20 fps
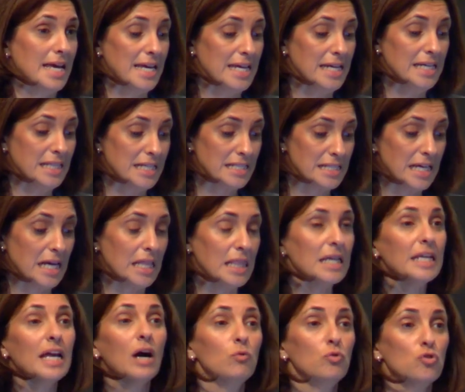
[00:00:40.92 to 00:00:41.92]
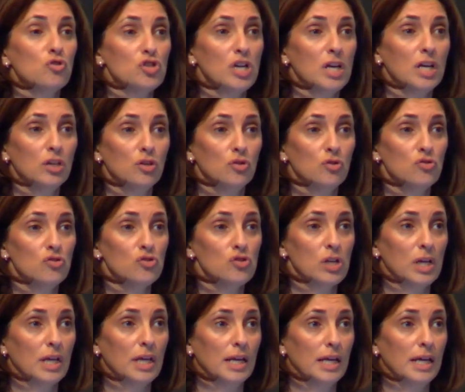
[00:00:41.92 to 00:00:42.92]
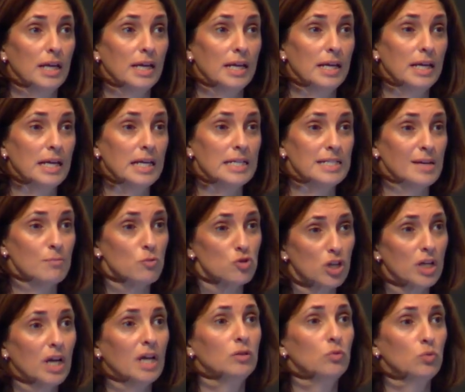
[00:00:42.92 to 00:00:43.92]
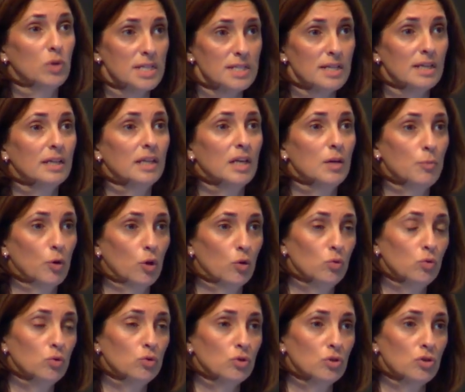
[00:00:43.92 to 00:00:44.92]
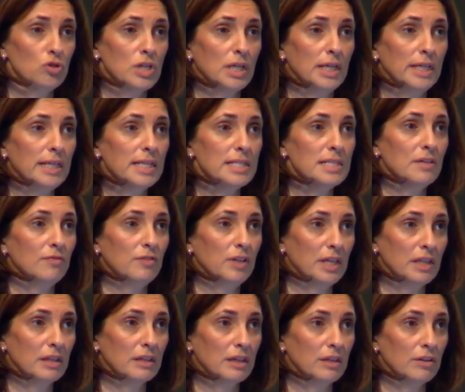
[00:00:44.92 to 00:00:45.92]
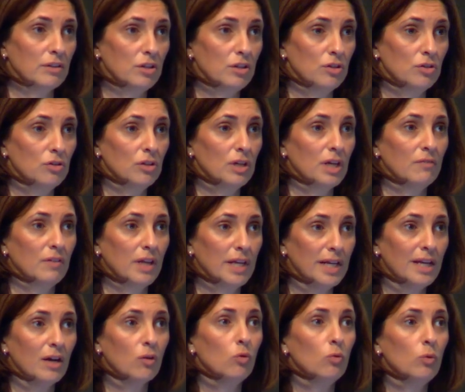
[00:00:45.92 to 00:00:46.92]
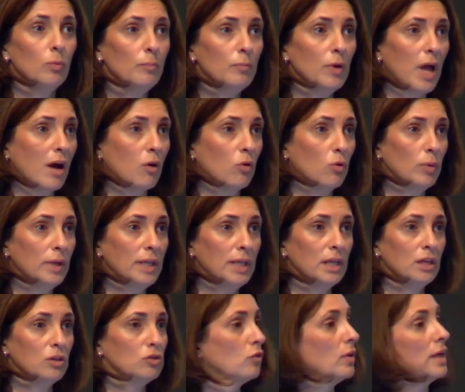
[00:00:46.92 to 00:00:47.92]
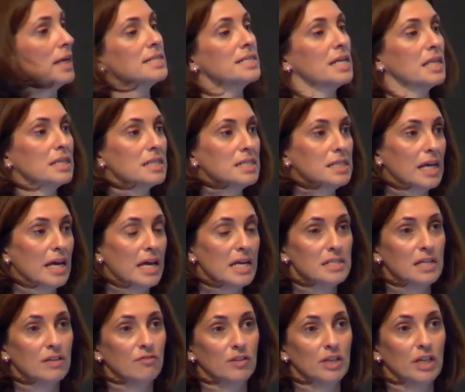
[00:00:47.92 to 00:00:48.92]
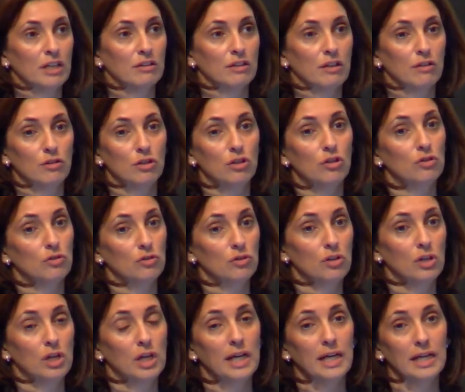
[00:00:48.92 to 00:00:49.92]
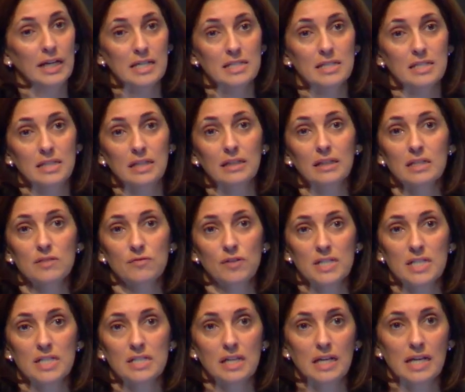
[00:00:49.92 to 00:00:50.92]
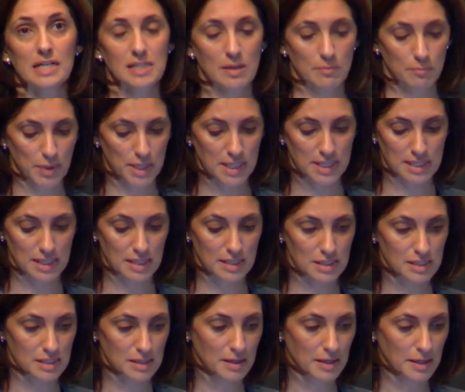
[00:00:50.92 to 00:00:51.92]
Y desde hace ya unos años eh, estamos creando una serie de productos, de líneas de financiación que vienen a, cubrir todas las necesidades de financiación en las distintas fases de las empresas.